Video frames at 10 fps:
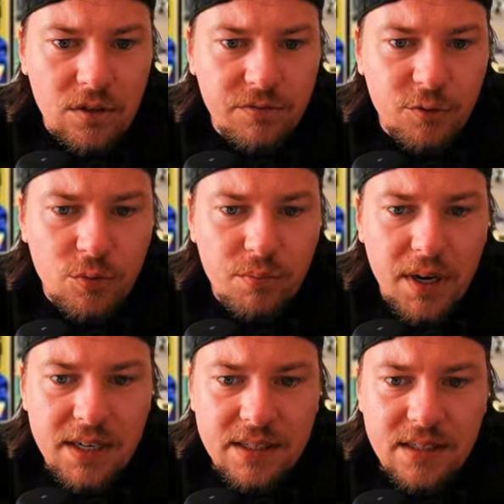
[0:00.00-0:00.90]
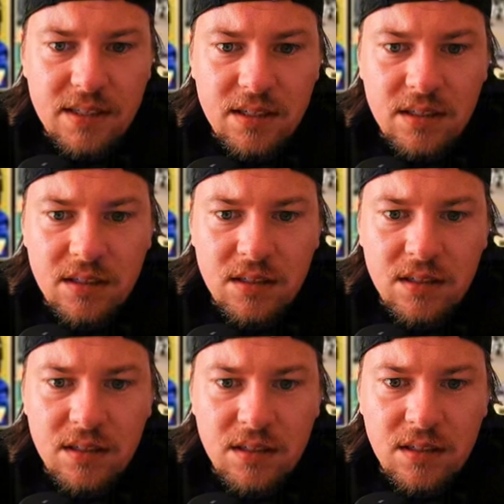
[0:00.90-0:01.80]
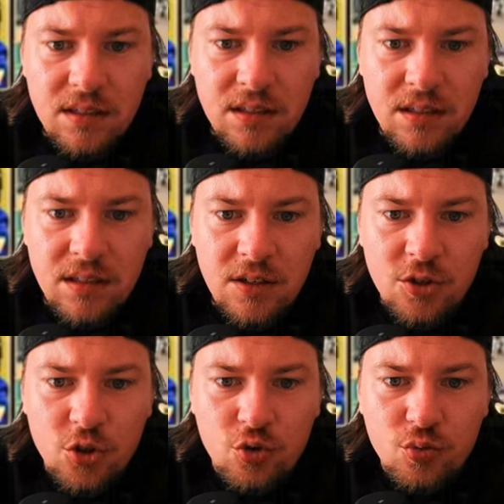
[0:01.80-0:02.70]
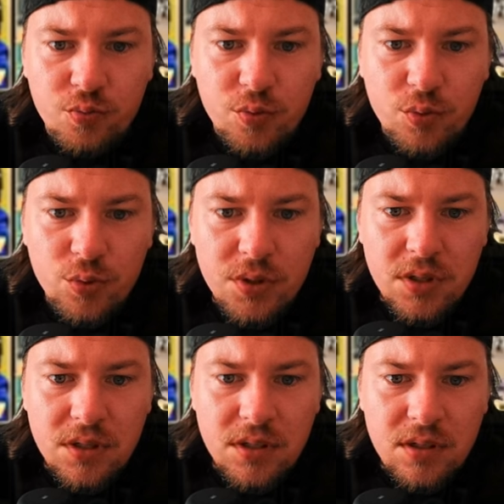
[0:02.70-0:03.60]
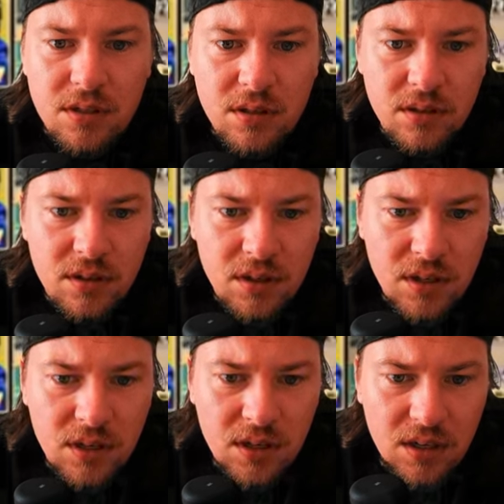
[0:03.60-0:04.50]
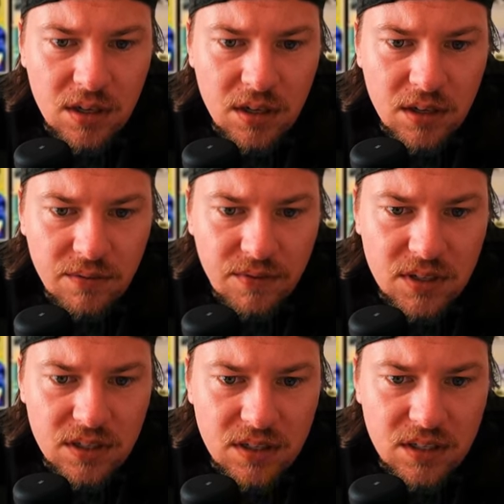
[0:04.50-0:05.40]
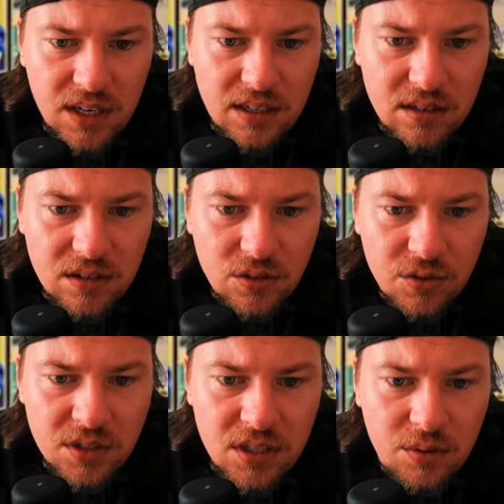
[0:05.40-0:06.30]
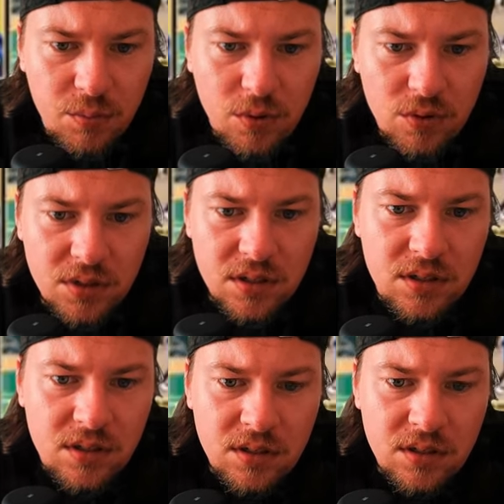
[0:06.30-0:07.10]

Für einen Pass. Schubus. Was ist das andere? 90 plus?